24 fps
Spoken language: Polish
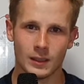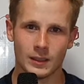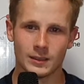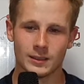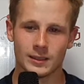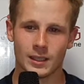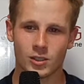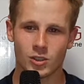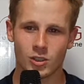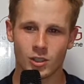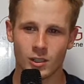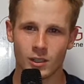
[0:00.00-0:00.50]

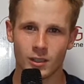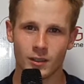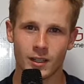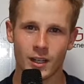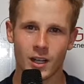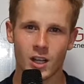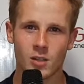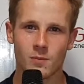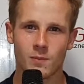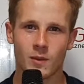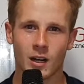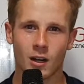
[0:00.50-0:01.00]
Znaczy
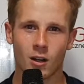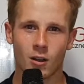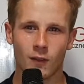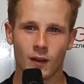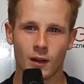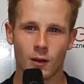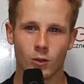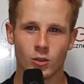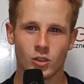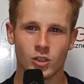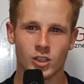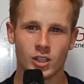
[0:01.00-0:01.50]
też
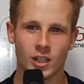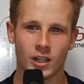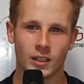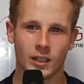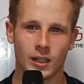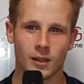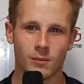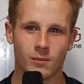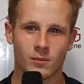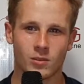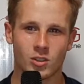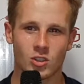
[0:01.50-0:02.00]
brakowało dzisiaj
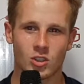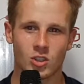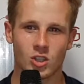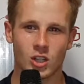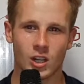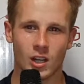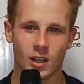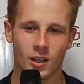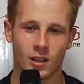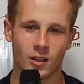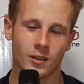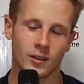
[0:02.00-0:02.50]
tam z
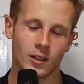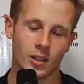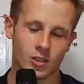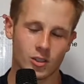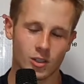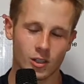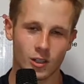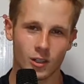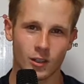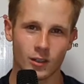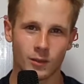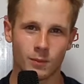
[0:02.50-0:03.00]
trzech
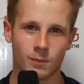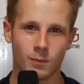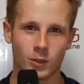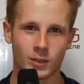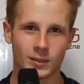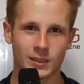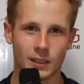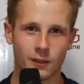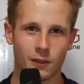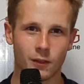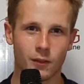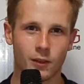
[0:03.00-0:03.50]
naszych
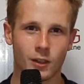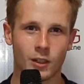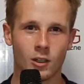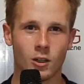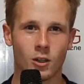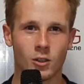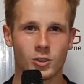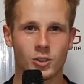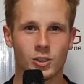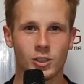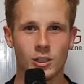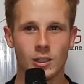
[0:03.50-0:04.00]
podstawowych
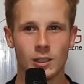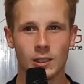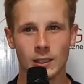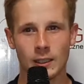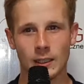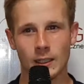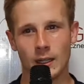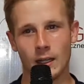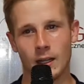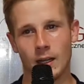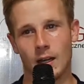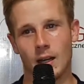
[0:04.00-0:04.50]
gości,
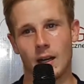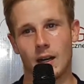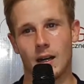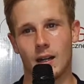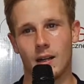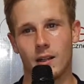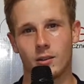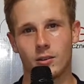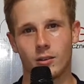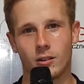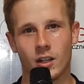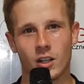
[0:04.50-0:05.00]

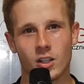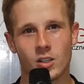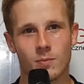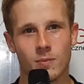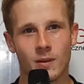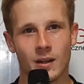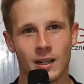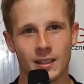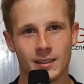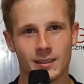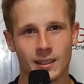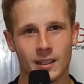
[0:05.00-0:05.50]
ale to też
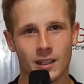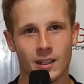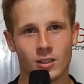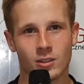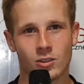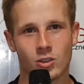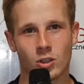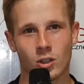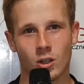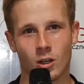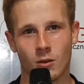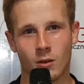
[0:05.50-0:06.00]
praca,
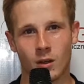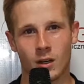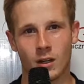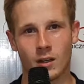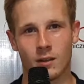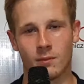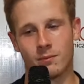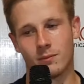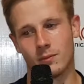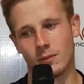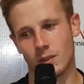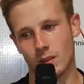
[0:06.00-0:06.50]

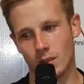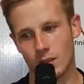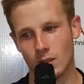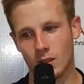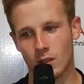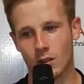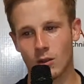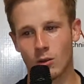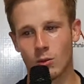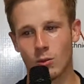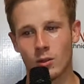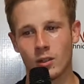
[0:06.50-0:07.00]
szkoła i
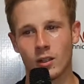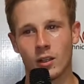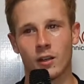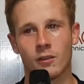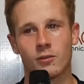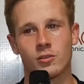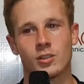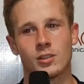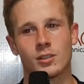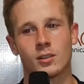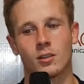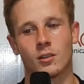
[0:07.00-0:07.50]
ogólnie
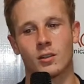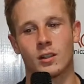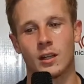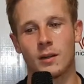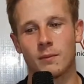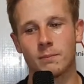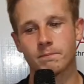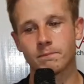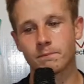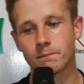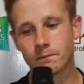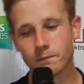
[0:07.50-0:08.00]
wszystko
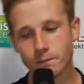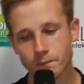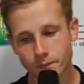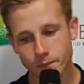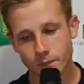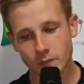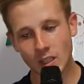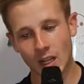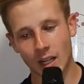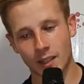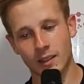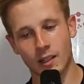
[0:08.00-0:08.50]
tam.
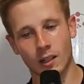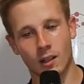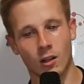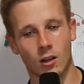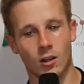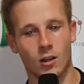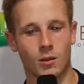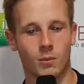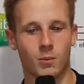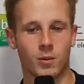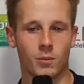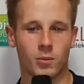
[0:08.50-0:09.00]

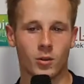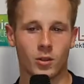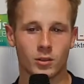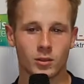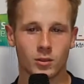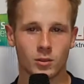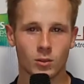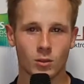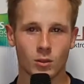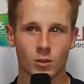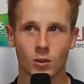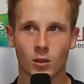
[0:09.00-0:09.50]
Dlatego po
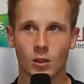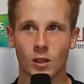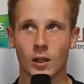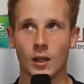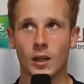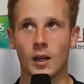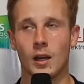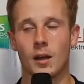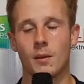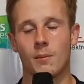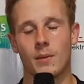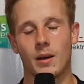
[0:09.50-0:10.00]
prostu
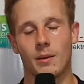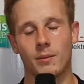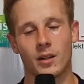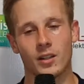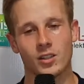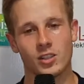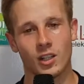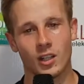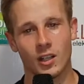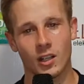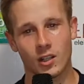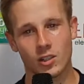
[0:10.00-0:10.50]
mam
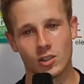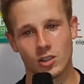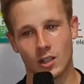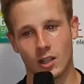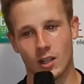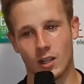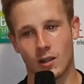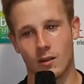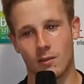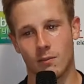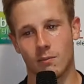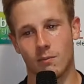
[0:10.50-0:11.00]
nadzieję,
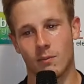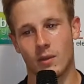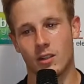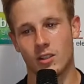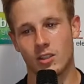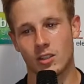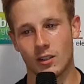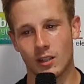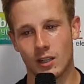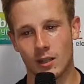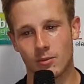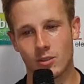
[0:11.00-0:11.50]
że
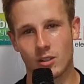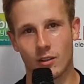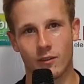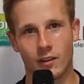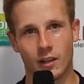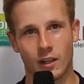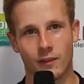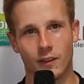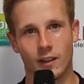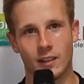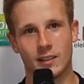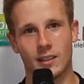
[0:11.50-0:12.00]
będzie lepsza
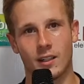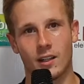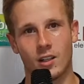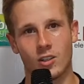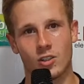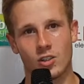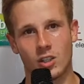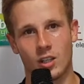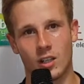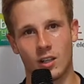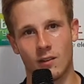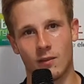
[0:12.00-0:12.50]
frekwencja
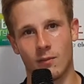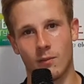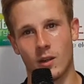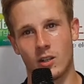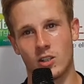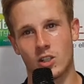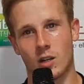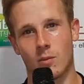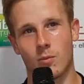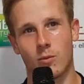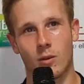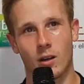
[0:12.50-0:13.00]
jeszcze w
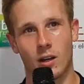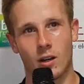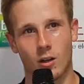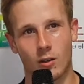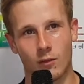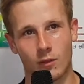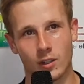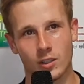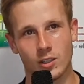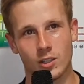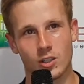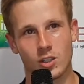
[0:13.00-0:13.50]
meczach
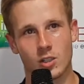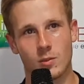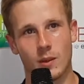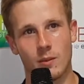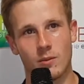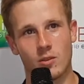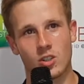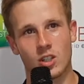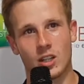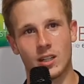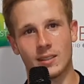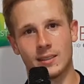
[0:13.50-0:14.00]
pucharowych, gdzie jeszcze
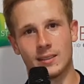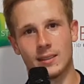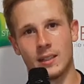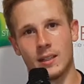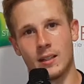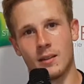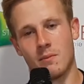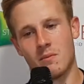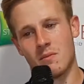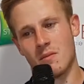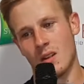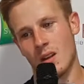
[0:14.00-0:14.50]
mamy
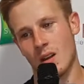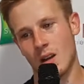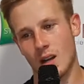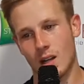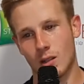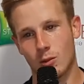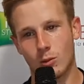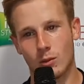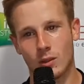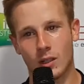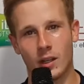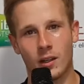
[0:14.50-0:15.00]
szansę. A
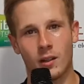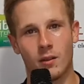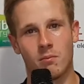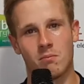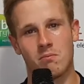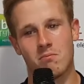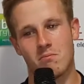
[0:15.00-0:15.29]
tutaj